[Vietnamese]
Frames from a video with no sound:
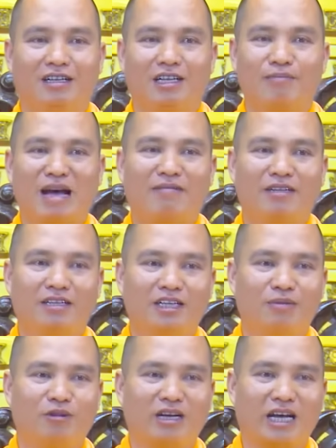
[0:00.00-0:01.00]
thế bà phải
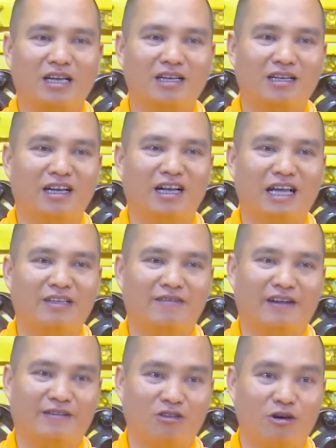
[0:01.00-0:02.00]
tìm mọi cách là lần này chỉ
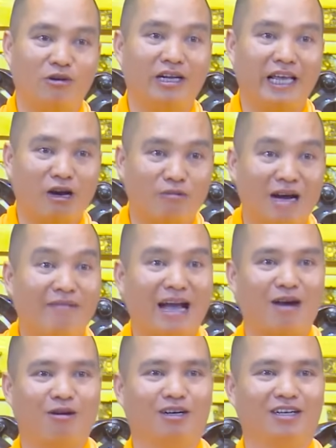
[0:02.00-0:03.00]
phải cho ông ấy đèo bà vào.